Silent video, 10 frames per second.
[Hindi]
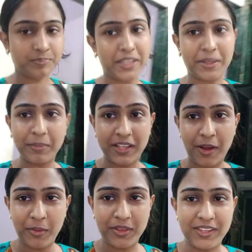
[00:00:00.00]
एक मैं
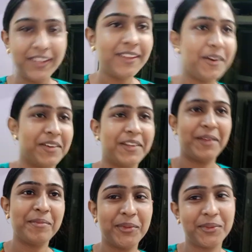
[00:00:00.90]
खाऊंगी और एक
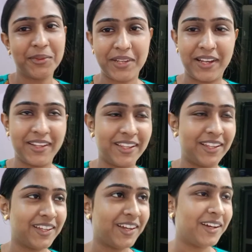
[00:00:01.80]
मून को खिलाने के लिए
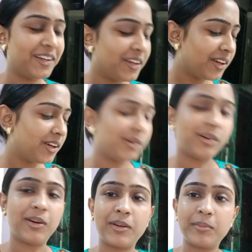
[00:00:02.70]
हाँ
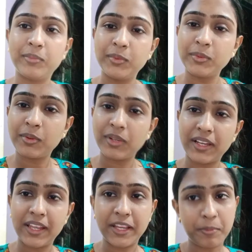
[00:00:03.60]
और मून को ना
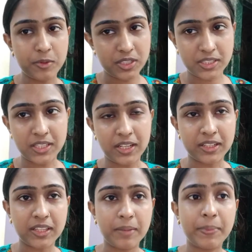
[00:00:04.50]
एक पोच अच्छे
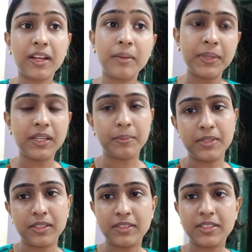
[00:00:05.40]
लगते हैं पर कभी कभी
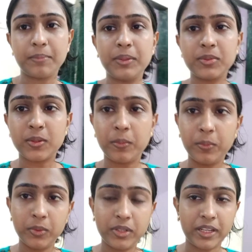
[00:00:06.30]
जब भी उसको
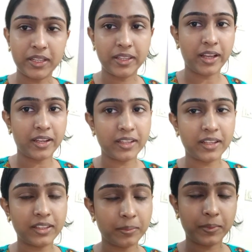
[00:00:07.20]
मूड रहते हैं खाने का
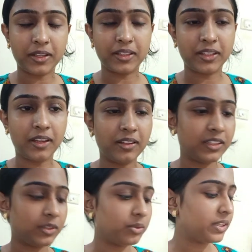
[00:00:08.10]
तब खाते हैं हाँ नहीं
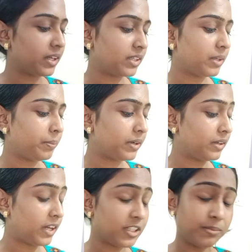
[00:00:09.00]
तो नहीं खाते पर
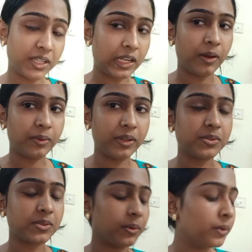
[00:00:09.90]
आज मैं खिलाऊंगी
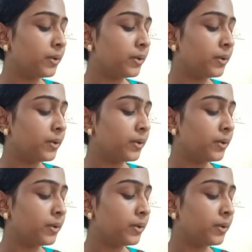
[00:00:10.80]
उसको